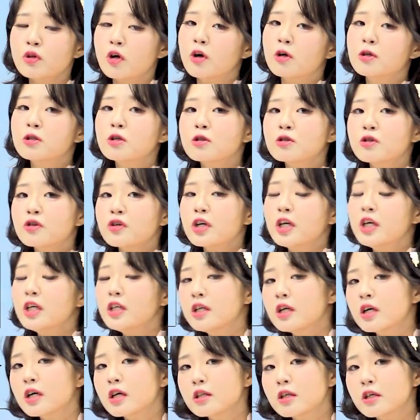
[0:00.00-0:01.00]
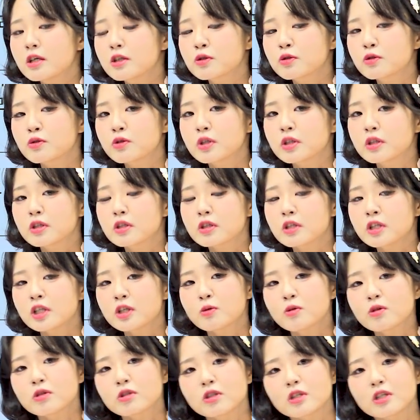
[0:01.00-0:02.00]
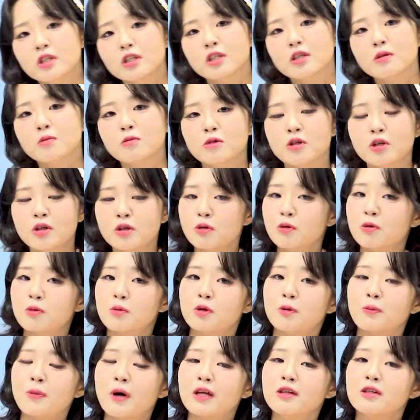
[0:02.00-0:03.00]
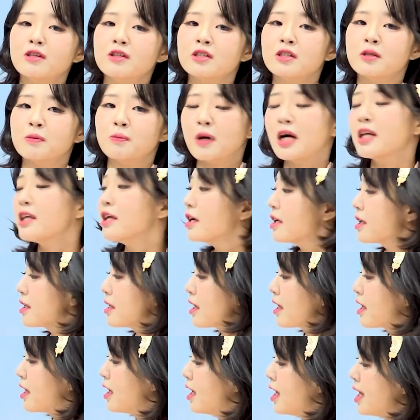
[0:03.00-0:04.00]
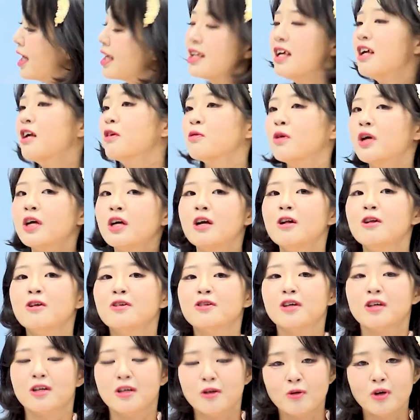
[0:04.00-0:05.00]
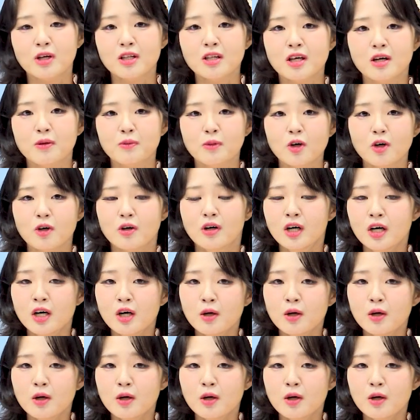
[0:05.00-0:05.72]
결정적인 힌트가 될 수 있는 키워드이기 때문에 여러분들 반드시 만약에 내가 하나라도 헷갈렸다라고 한다면